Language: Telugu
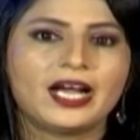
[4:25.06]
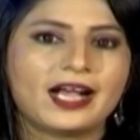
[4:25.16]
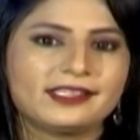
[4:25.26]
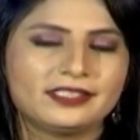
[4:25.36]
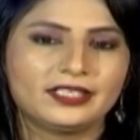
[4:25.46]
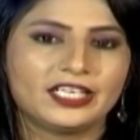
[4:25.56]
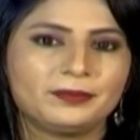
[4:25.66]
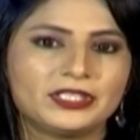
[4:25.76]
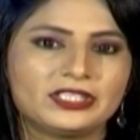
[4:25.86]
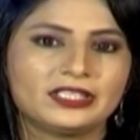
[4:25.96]
హాస్యం
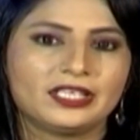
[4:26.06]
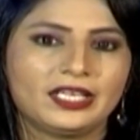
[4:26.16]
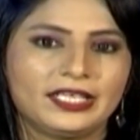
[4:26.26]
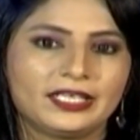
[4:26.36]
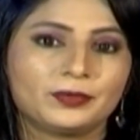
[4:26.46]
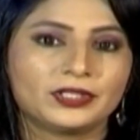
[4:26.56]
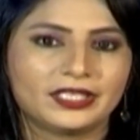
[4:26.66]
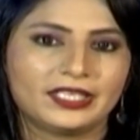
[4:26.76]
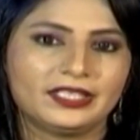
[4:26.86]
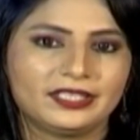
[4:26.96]
కనిపించిందా లేకపోతే
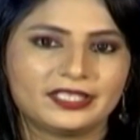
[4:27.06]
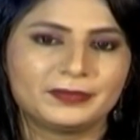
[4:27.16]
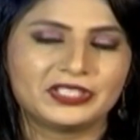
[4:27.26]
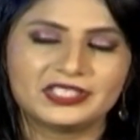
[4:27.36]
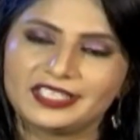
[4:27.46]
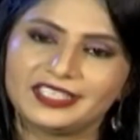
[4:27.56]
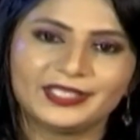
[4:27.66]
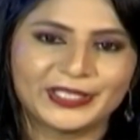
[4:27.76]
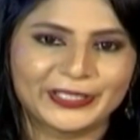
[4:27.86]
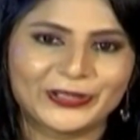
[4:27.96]
కన్నింగ్ కనిపించిందా అనేది కింద